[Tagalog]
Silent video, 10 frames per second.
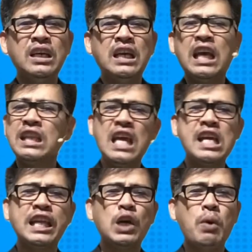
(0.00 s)
hindi
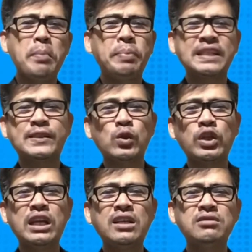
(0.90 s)
ginawang pastol
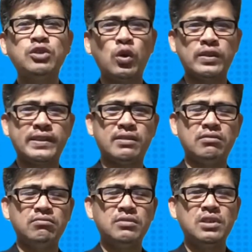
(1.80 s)
ng Diyos
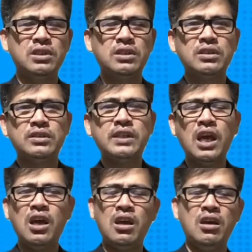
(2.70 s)
si
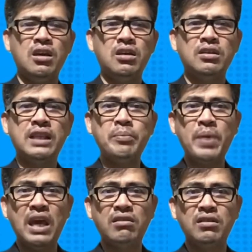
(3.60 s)

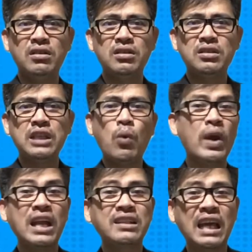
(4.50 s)
David nang
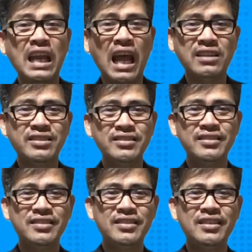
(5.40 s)
walang dahilan.
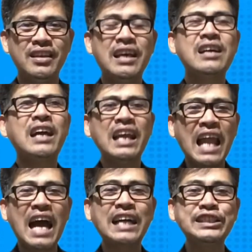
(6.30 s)

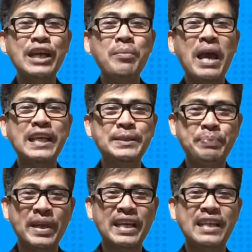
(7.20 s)
Kailangan niyang
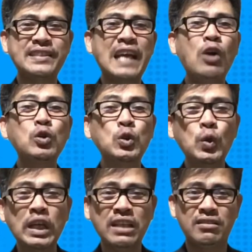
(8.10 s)
ma-experience how to
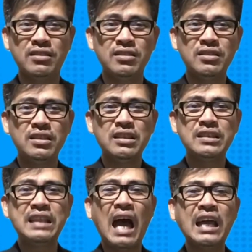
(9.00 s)
lead
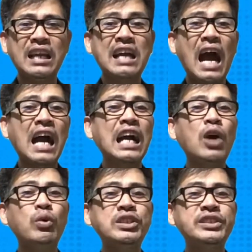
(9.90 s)
dahil gagawin